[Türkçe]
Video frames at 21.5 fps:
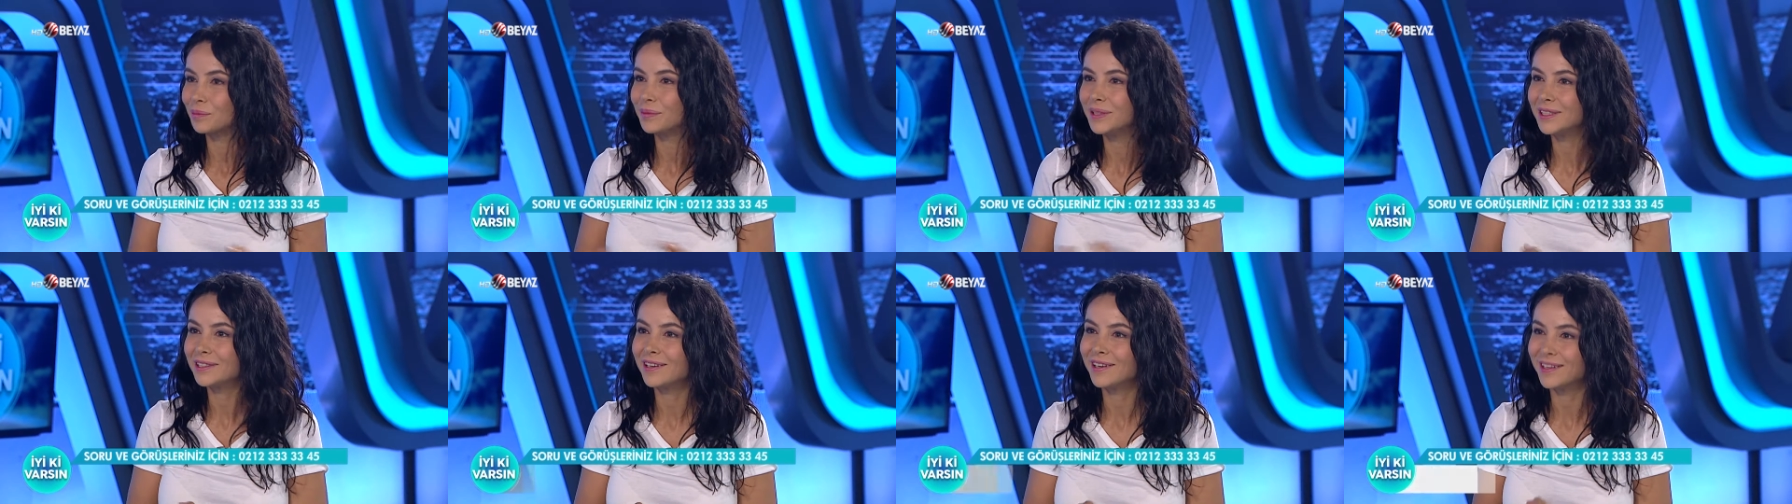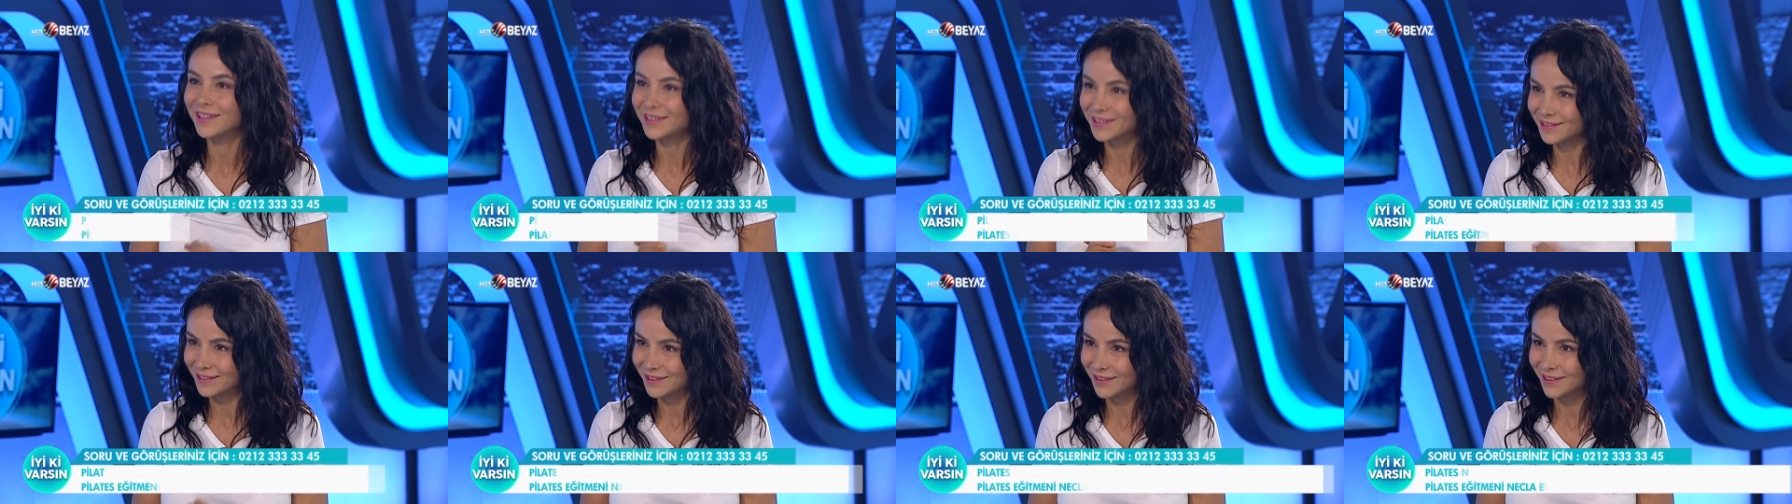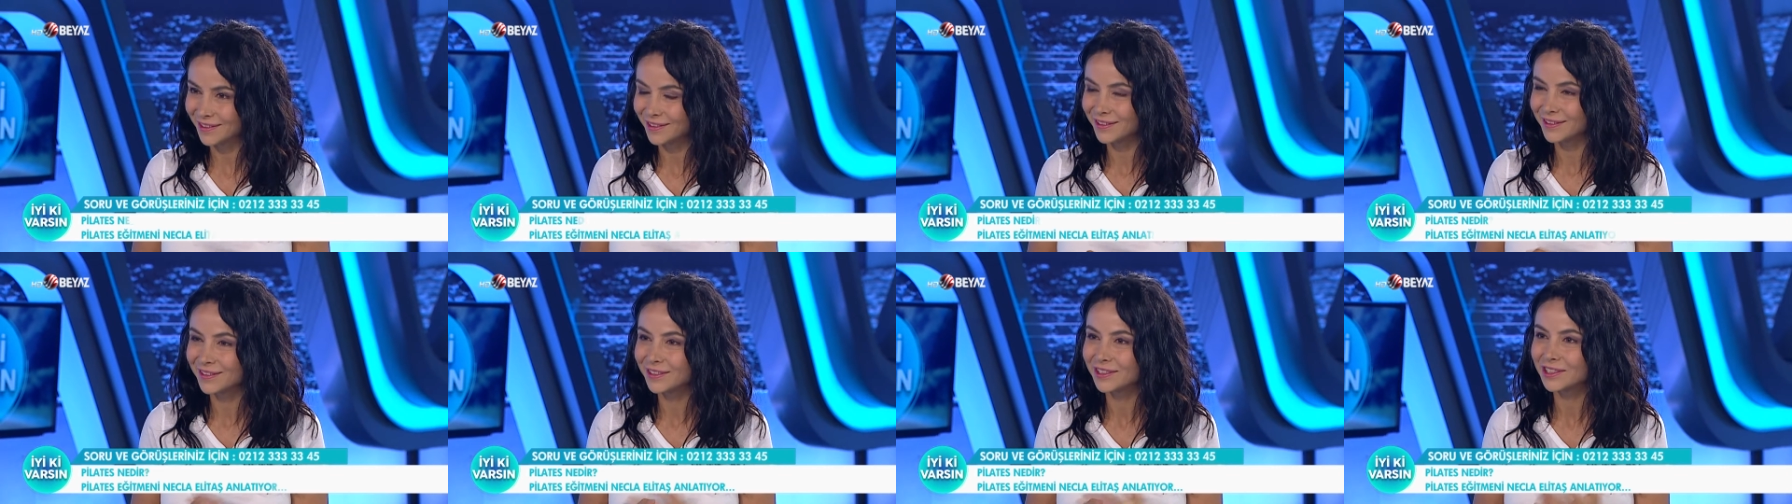bir hasta
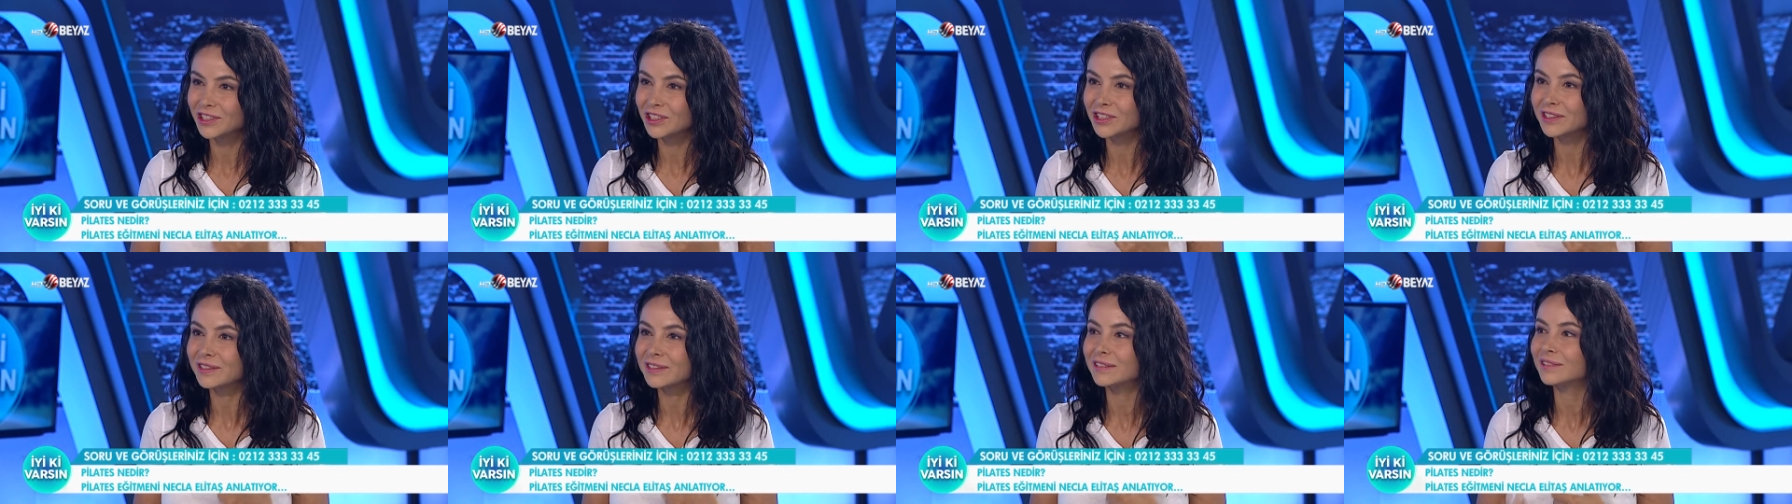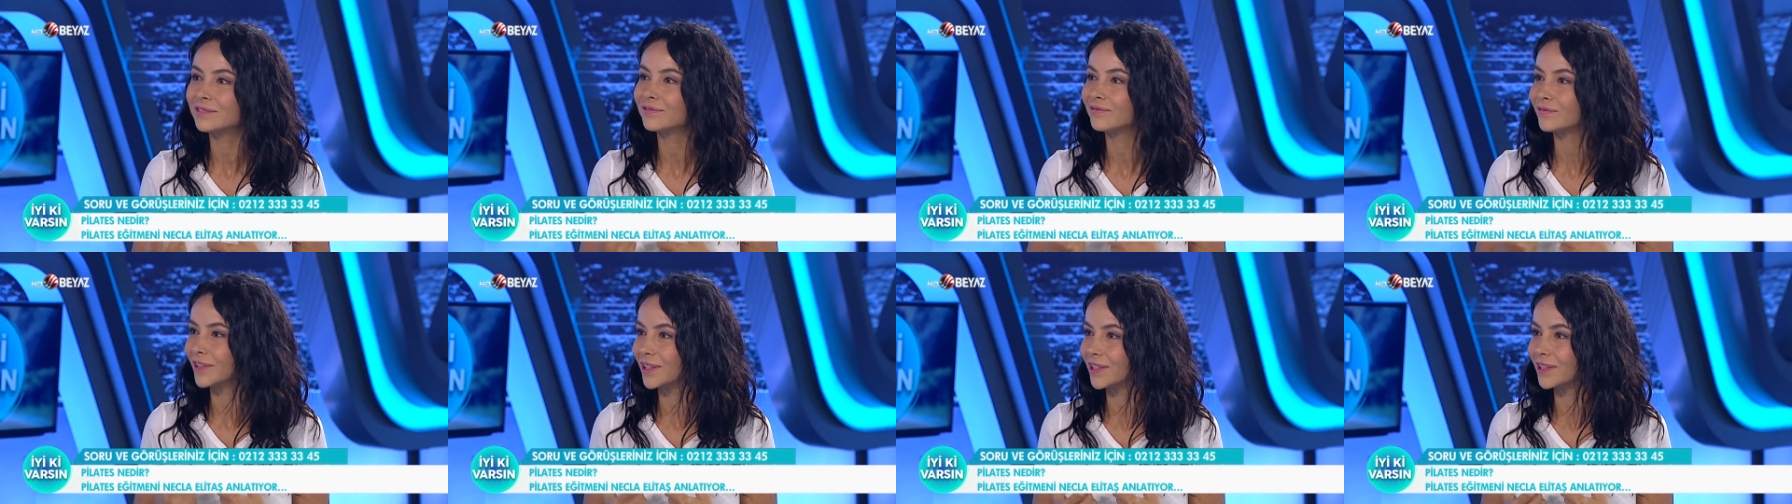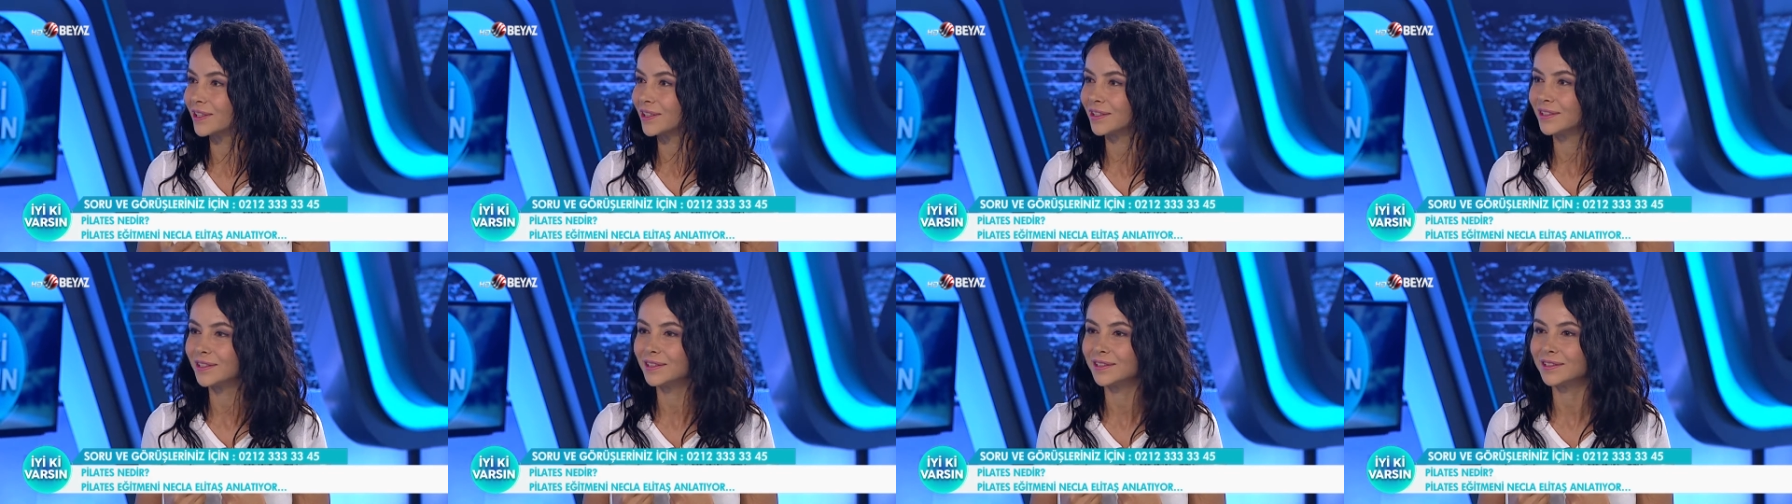raşitizm ve
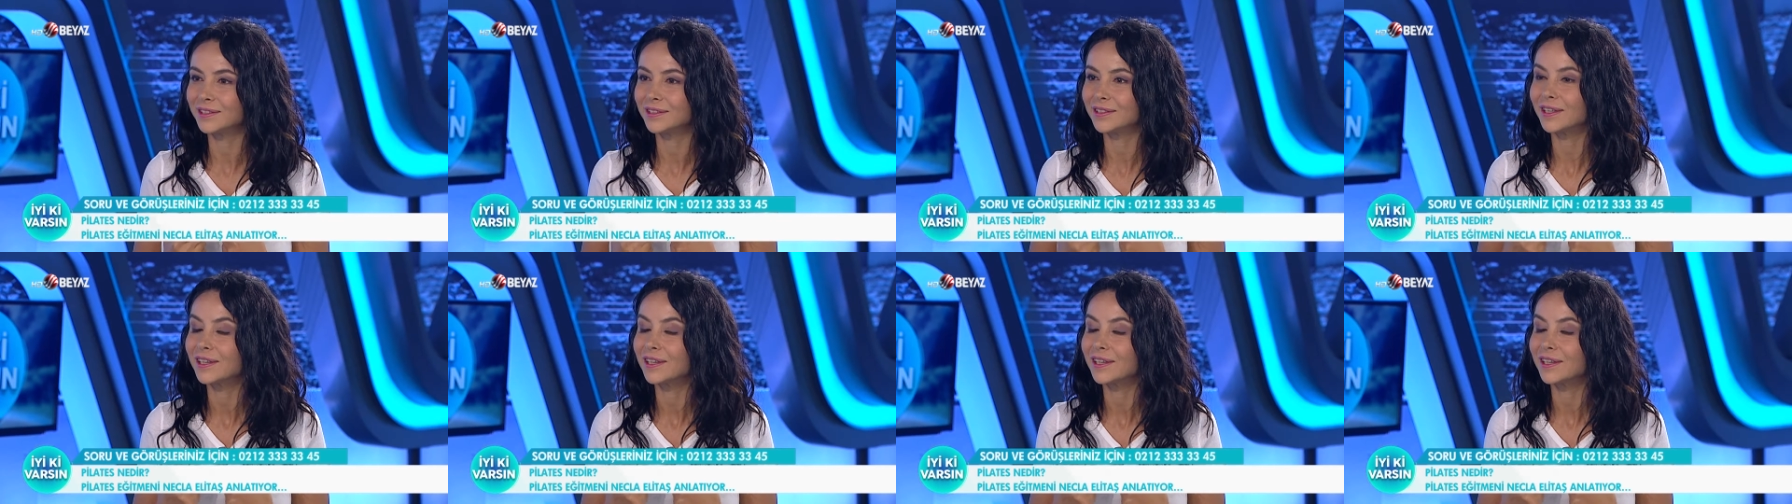e,